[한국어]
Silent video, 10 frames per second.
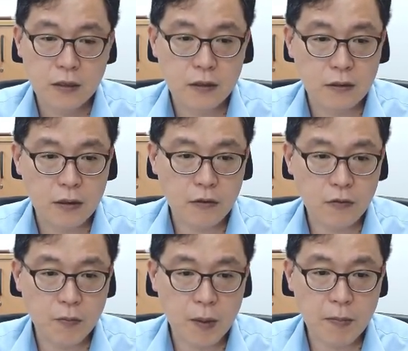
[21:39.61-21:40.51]
어,
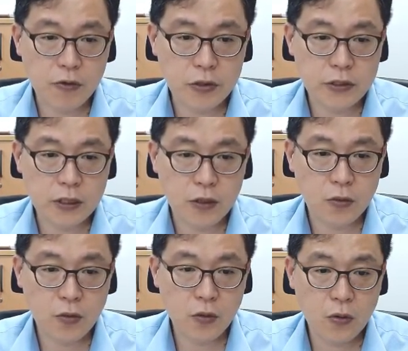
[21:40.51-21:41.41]
계속 민 밸류에 저장해
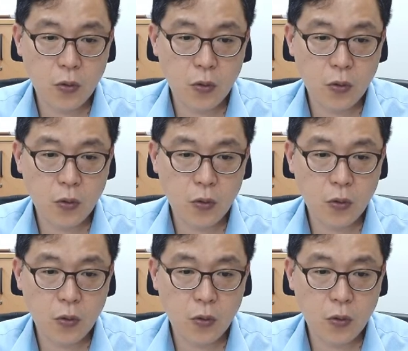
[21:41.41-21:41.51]
놓고,